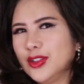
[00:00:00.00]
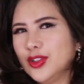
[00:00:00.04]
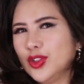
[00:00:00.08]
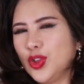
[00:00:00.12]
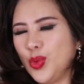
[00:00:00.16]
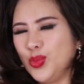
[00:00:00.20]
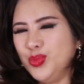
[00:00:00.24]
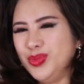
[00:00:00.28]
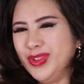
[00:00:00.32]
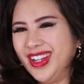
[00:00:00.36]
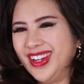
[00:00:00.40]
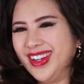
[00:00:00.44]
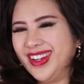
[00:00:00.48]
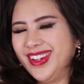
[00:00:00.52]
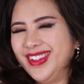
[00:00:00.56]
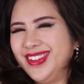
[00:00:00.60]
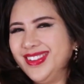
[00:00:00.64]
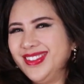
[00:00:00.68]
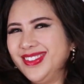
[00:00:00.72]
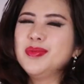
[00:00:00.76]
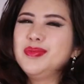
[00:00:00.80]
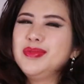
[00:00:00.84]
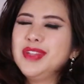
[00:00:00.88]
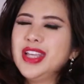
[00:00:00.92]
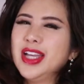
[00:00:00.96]
cũng lợi
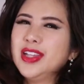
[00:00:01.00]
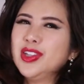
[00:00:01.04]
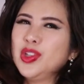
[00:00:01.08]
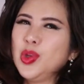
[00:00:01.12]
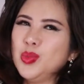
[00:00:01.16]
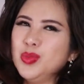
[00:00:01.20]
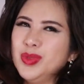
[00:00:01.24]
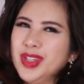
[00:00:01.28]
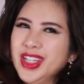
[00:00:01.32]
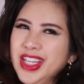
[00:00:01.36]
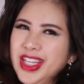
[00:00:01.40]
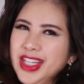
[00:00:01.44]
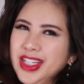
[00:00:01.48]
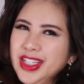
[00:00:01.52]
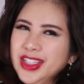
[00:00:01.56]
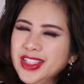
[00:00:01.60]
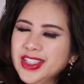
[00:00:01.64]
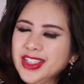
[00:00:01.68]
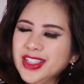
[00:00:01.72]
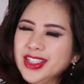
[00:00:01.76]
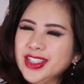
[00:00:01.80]
trong giai tụng liên